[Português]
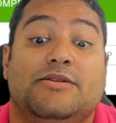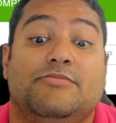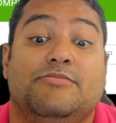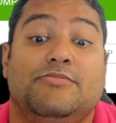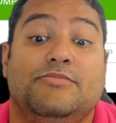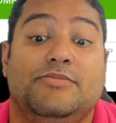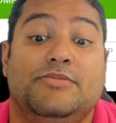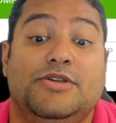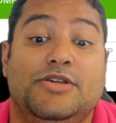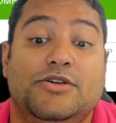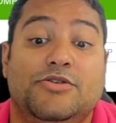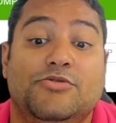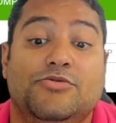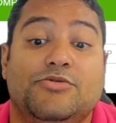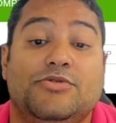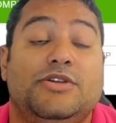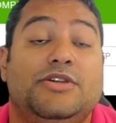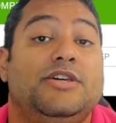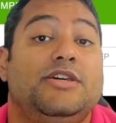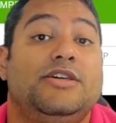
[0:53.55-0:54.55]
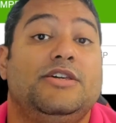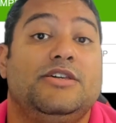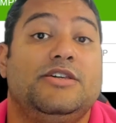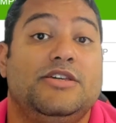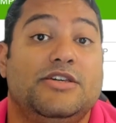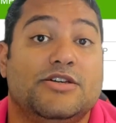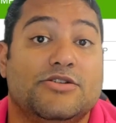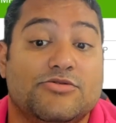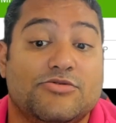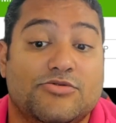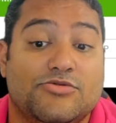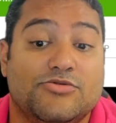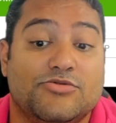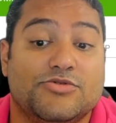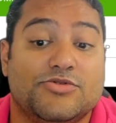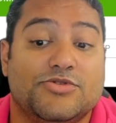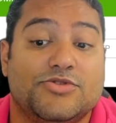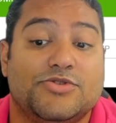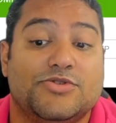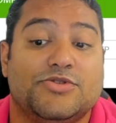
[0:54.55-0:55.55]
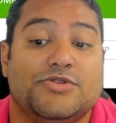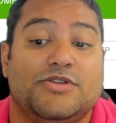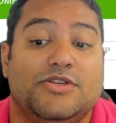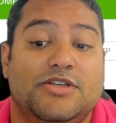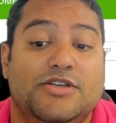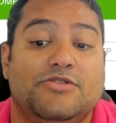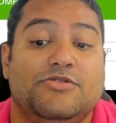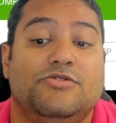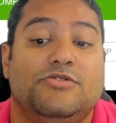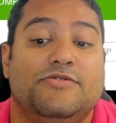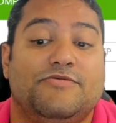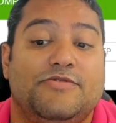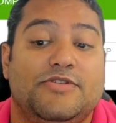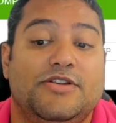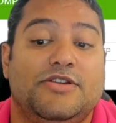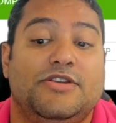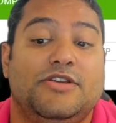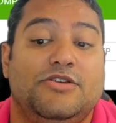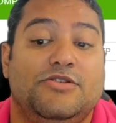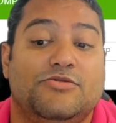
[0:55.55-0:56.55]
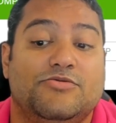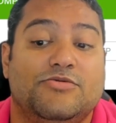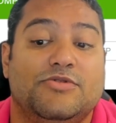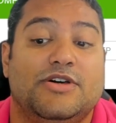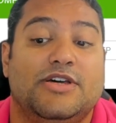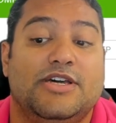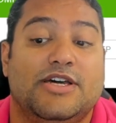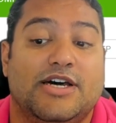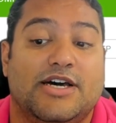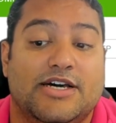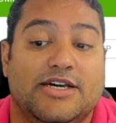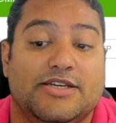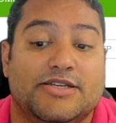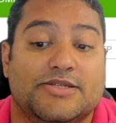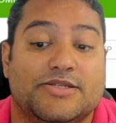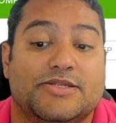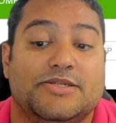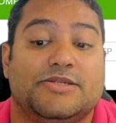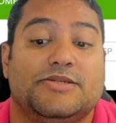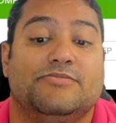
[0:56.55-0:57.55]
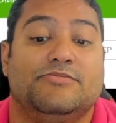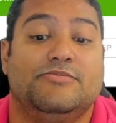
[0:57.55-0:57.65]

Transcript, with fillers: 1.591 reais.